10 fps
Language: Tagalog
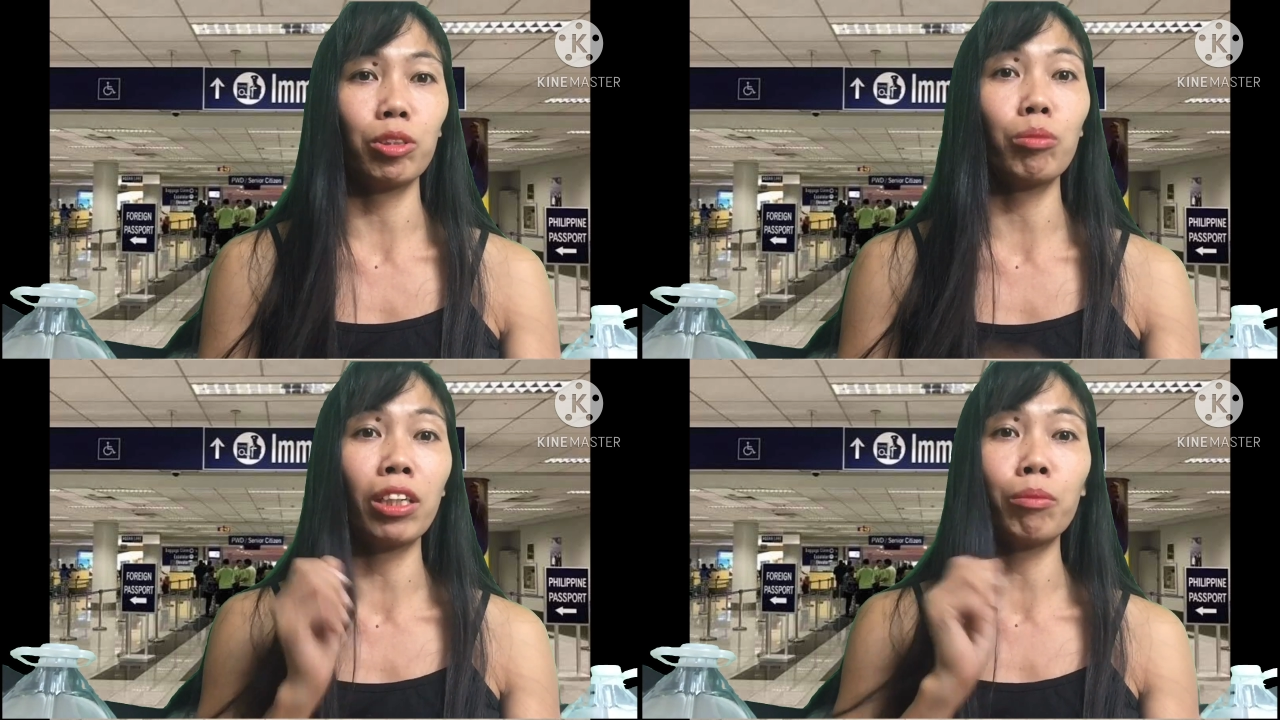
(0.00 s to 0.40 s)

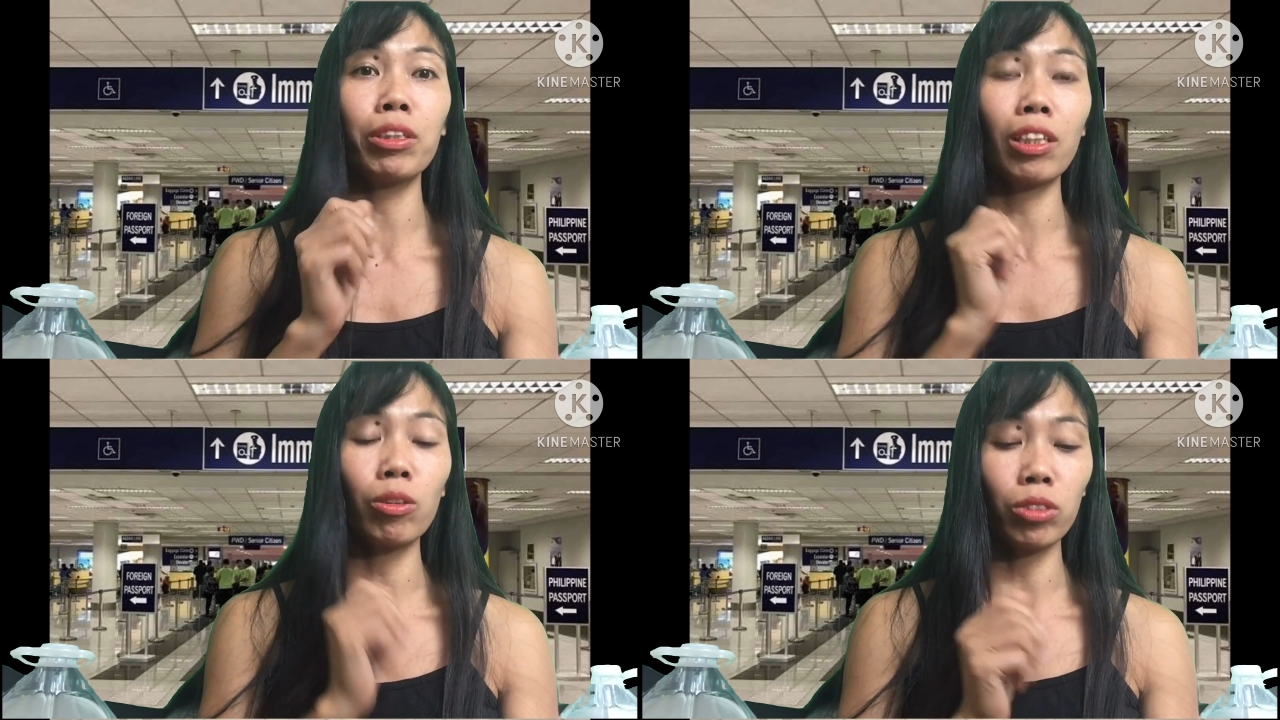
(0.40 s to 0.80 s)
So,
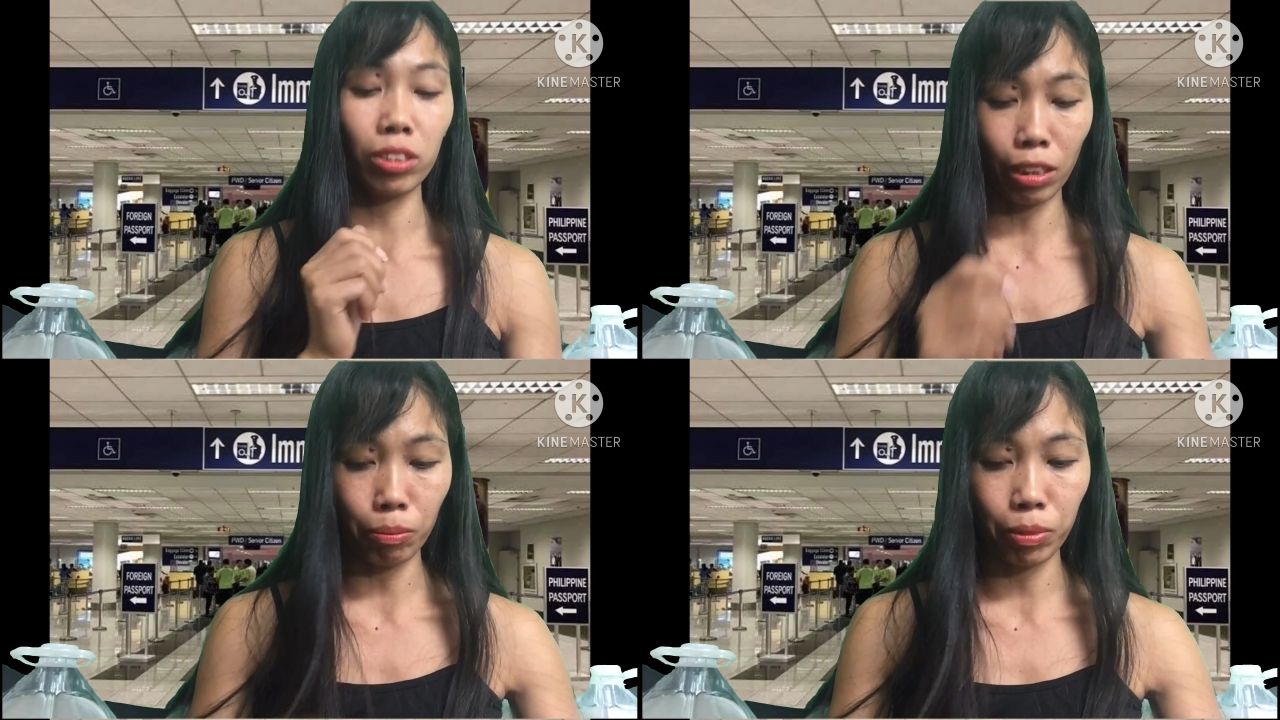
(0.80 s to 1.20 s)
marami na akong
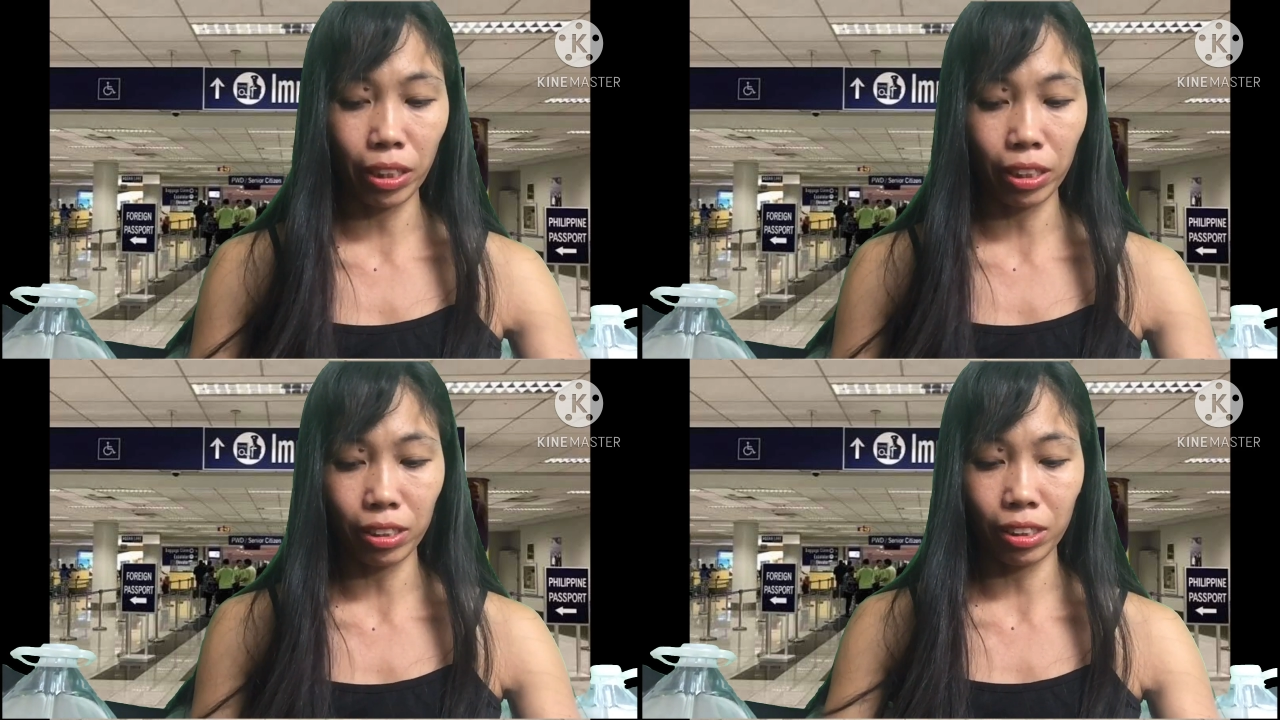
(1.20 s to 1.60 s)
stamp
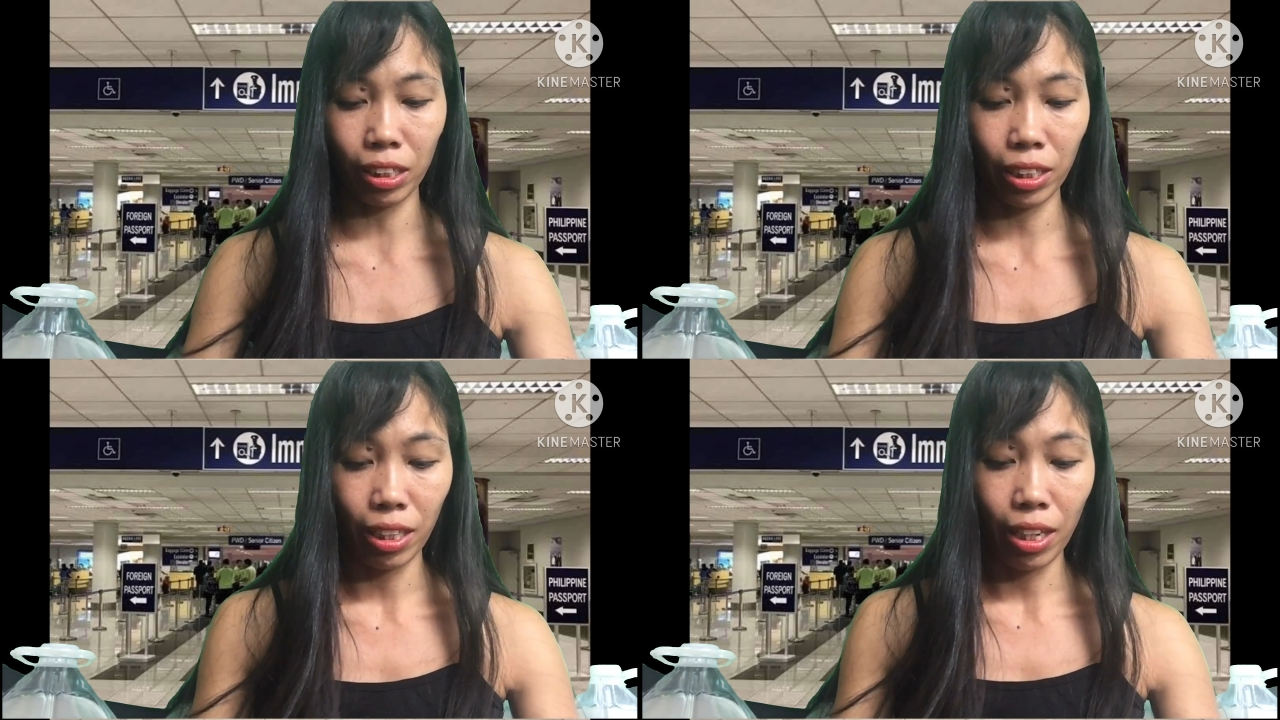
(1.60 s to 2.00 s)
guys sa